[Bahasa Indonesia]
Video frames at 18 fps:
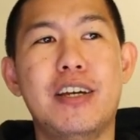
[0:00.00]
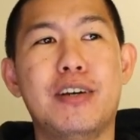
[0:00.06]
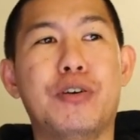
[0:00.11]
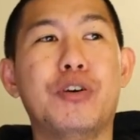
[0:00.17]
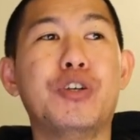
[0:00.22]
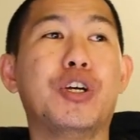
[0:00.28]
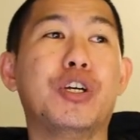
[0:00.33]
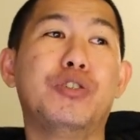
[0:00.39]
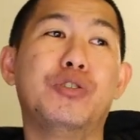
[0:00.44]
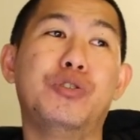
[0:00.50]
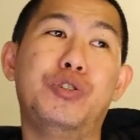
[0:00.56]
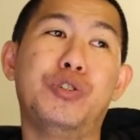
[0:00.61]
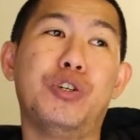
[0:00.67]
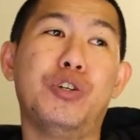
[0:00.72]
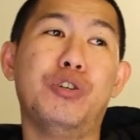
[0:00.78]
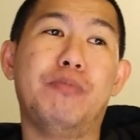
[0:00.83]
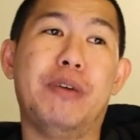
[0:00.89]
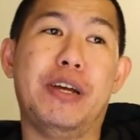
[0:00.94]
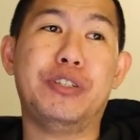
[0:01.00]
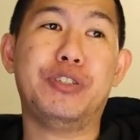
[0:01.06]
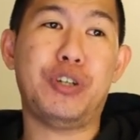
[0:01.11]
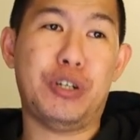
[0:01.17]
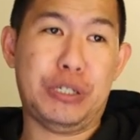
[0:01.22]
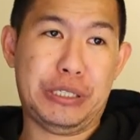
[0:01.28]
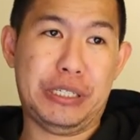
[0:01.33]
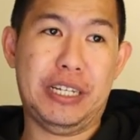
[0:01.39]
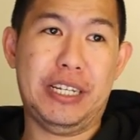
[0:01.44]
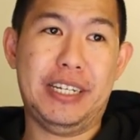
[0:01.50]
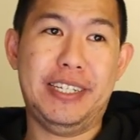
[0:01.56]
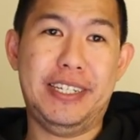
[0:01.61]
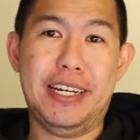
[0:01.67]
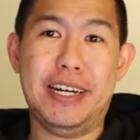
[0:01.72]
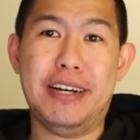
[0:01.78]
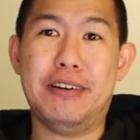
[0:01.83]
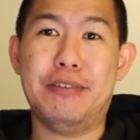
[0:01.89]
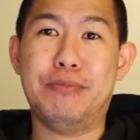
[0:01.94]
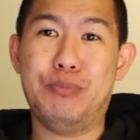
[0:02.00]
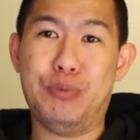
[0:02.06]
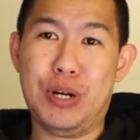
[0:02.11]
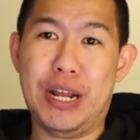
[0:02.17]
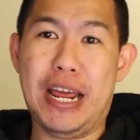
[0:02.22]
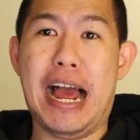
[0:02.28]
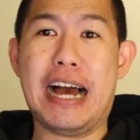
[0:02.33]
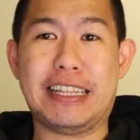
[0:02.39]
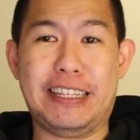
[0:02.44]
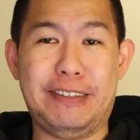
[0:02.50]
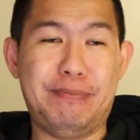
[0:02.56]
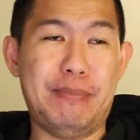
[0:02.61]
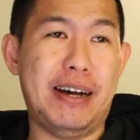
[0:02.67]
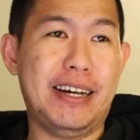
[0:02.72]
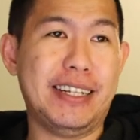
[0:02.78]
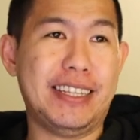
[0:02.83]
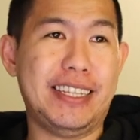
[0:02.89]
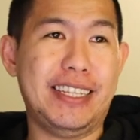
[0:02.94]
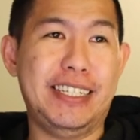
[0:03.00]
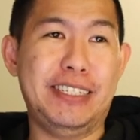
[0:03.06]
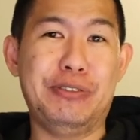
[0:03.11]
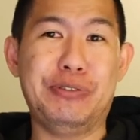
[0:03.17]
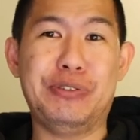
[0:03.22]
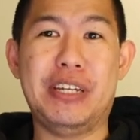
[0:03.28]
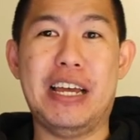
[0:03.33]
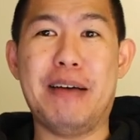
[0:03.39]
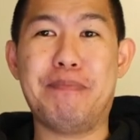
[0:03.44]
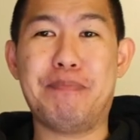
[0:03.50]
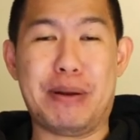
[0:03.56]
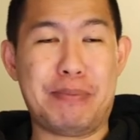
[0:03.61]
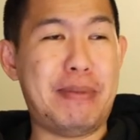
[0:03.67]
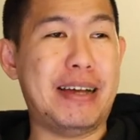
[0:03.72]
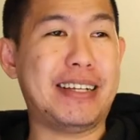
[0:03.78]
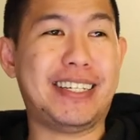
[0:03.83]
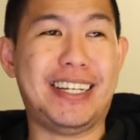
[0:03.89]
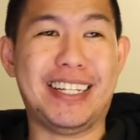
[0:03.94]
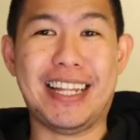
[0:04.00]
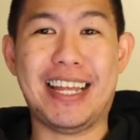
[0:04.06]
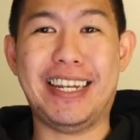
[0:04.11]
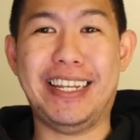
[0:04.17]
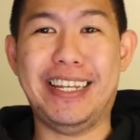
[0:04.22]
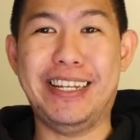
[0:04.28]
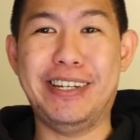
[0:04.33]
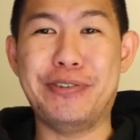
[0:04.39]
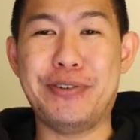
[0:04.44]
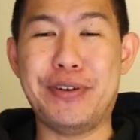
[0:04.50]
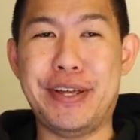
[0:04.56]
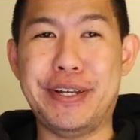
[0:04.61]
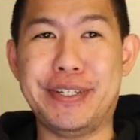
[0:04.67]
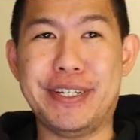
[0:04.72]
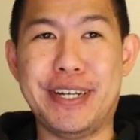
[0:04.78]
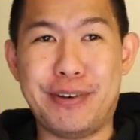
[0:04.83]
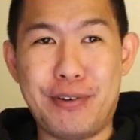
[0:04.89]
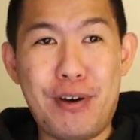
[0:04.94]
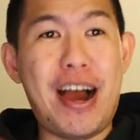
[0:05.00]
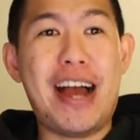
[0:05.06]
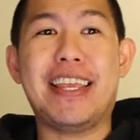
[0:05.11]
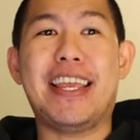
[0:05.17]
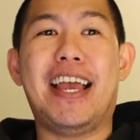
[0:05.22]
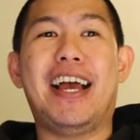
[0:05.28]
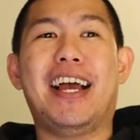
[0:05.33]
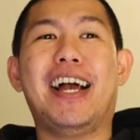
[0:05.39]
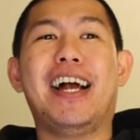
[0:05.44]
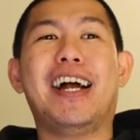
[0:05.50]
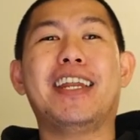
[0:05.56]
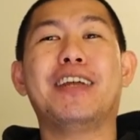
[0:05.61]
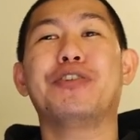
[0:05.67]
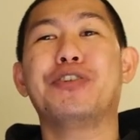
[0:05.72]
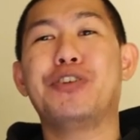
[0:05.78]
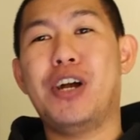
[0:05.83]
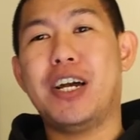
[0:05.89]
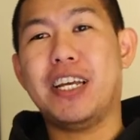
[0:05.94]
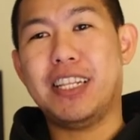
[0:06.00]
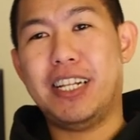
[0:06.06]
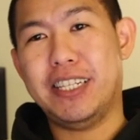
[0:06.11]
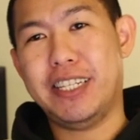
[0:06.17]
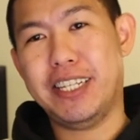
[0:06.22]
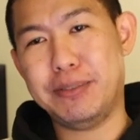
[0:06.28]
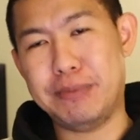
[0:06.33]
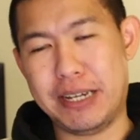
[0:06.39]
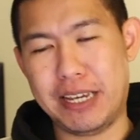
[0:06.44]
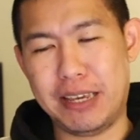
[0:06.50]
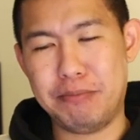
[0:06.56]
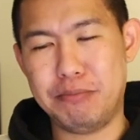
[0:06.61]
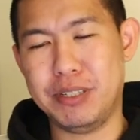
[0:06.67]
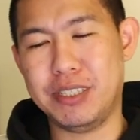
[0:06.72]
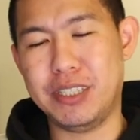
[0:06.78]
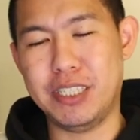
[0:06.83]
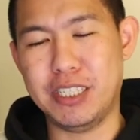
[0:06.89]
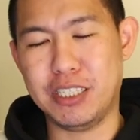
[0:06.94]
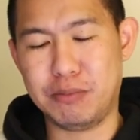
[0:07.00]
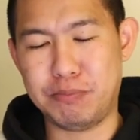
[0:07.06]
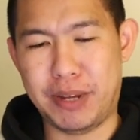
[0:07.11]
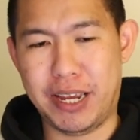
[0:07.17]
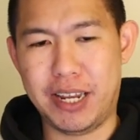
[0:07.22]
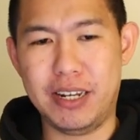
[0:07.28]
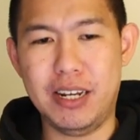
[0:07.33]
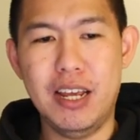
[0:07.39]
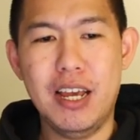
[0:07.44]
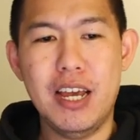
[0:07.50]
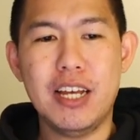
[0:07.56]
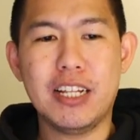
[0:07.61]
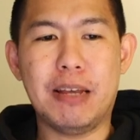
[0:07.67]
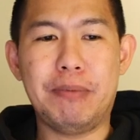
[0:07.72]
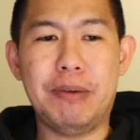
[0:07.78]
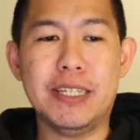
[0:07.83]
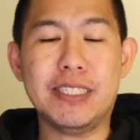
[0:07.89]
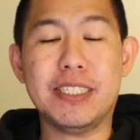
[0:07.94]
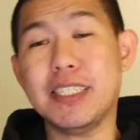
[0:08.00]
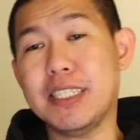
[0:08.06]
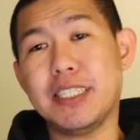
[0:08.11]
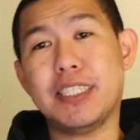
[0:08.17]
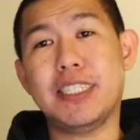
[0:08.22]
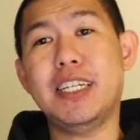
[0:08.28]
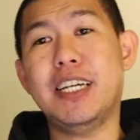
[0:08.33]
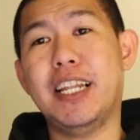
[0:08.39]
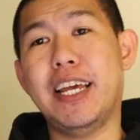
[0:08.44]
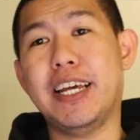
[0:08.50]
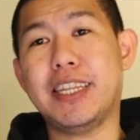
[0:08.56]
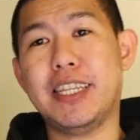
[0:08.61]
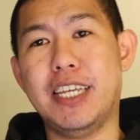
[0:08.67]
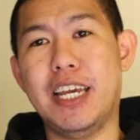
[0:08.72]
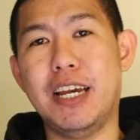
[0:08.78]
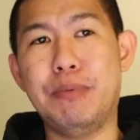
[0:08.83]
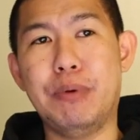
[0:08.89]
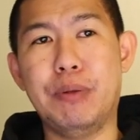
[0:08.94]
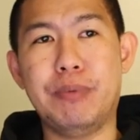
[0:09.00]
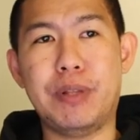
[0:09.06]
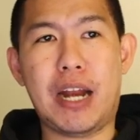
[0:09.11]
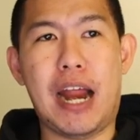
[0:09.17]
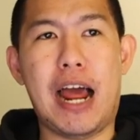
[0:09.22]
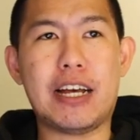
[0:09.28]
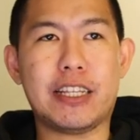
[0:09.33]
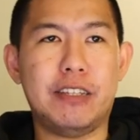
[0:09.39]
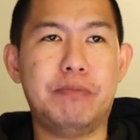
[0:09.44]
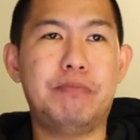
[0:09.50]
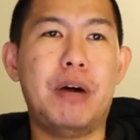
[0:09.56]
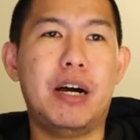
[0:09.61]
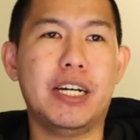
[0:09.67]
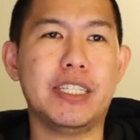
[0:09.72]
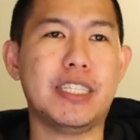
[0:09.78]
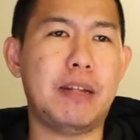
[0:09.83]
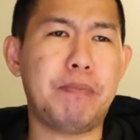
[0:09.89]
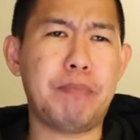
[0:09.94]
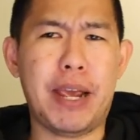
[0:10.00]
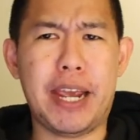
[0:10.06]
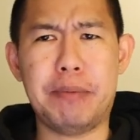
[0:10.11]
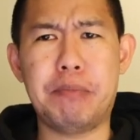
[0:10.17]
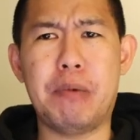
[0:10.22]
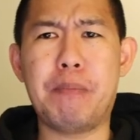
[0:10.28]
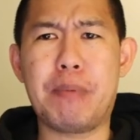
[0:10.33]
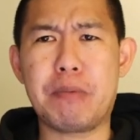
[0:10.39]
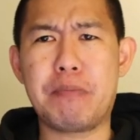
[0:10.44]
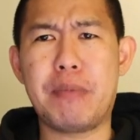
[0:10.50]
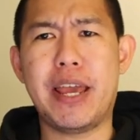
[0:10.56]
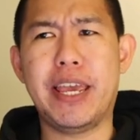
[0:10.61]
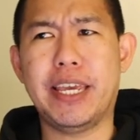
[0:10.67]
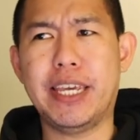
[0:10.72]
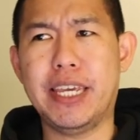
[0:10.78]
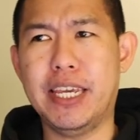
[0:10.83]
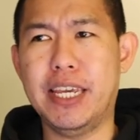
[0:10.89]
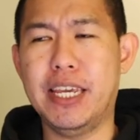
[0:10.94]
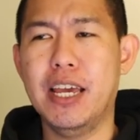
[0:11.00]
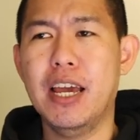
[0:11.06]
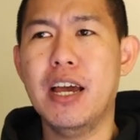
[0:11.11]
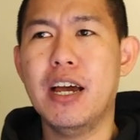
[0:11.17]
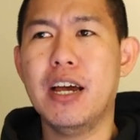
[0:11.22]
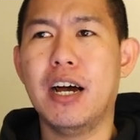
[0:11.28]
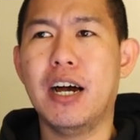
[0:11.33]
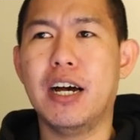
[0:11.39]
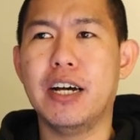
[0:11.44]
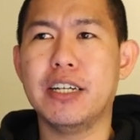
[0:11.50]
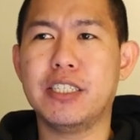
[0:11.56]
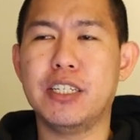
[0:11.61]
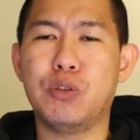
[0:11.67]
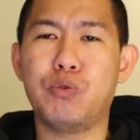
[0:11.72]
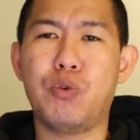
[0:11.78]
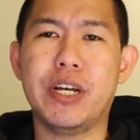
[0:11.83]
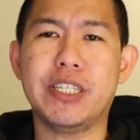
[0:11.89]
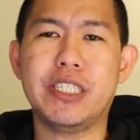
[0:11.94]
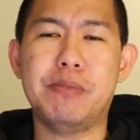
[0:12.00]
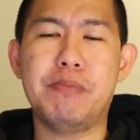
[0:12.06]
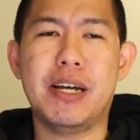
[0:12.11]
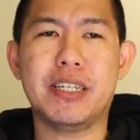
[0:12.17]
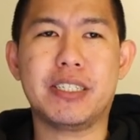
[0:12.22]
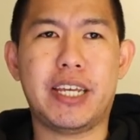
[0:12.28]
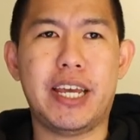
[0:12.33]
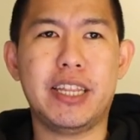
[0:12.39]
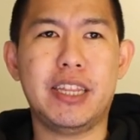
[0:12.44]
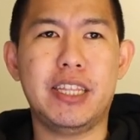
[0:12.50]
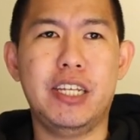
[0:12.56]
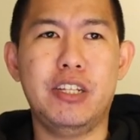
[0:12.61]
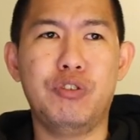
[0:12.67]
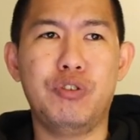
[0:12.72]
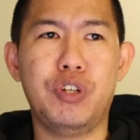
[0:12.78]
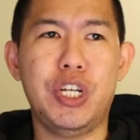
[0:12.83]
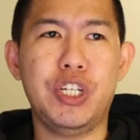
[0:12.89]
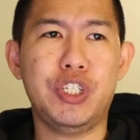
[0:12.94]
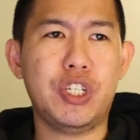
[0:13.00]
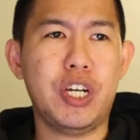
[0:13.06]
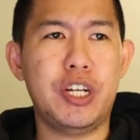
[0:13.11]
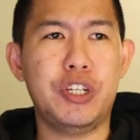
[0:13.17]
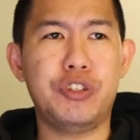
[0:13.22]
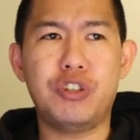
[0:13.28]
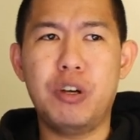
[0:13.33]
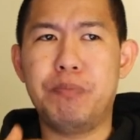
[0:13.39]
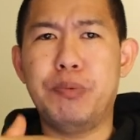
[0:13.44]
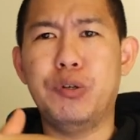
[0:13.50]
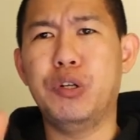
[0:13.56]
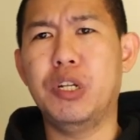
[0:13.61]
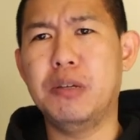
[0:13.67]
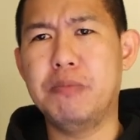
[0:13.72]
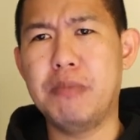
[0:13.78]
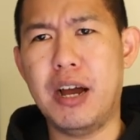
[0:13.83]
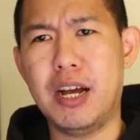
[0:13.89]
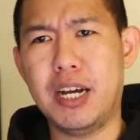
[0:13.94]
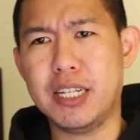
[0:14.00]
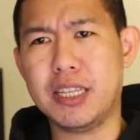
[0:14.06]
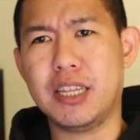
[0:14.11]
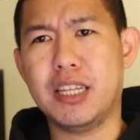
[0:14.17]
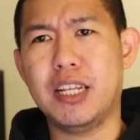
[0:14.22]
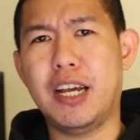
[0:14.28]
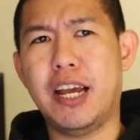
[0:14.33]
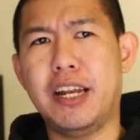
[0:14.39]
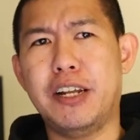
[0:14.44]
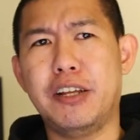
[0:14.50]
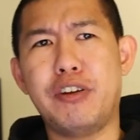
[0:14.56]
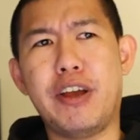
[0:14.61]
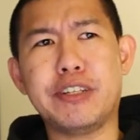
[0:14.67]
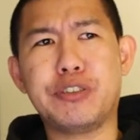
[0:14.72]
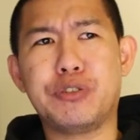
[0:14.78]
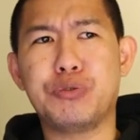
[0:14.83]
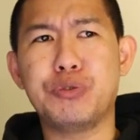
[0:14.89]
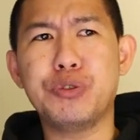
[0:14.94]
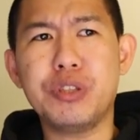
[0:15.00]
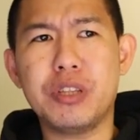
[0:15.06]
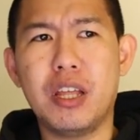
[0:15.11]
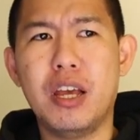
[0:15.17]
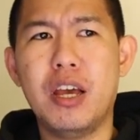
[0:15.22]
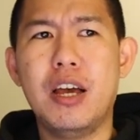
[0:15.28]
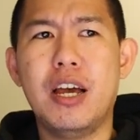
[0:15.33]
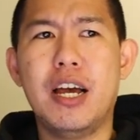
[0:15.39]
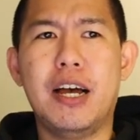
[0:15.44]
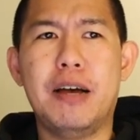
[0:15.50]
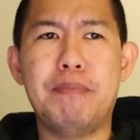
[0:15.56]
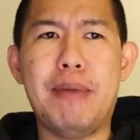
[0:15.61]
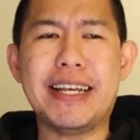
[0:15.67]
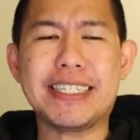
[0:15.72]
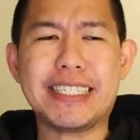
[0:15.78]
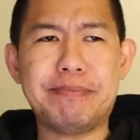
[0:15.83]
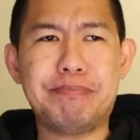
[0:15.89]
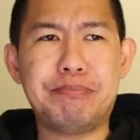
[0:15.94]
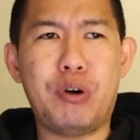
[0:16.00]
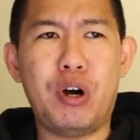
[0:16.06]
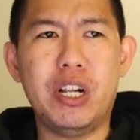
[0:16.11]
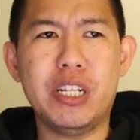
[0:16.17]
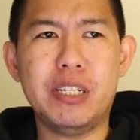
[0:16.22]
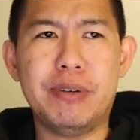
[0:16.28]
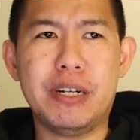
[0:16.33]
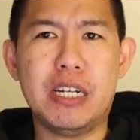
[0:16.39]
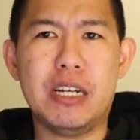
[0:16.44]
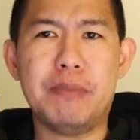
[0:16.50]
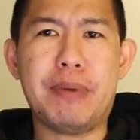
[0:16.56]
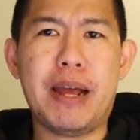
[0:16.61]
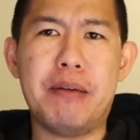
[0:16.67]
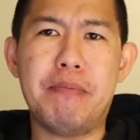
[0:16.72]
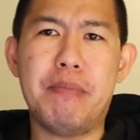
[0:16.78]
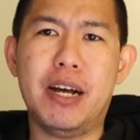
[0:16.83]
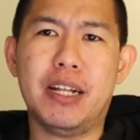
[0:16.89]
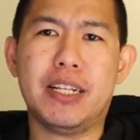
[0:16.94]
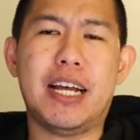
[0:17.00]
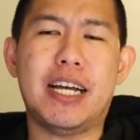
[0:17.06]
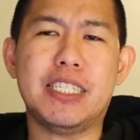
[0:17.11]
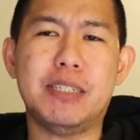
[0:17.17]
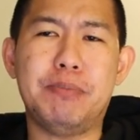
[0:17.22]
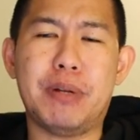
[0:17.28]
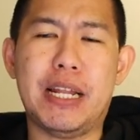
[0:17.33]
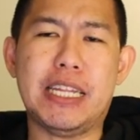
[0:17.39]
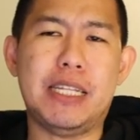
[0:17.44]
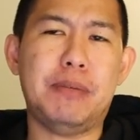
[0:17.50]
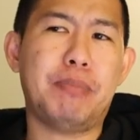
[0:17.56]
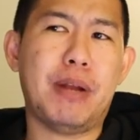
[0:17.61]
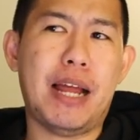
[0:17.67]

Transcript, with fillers: gue juga jujur lumayan shock sih dia mulai aktif banget di dunia perbasketan Indonesia gue gak nyangka karena gue juga kenal dia sebagai businessman tapi seneng sih ngeliat dia benar-benar aktif banget dan pengen memperbaiki uh, situasi basket di Indonesia Dan juga peduli banget dengan grassroots basketball dimana dia pengen banget kasih pelatih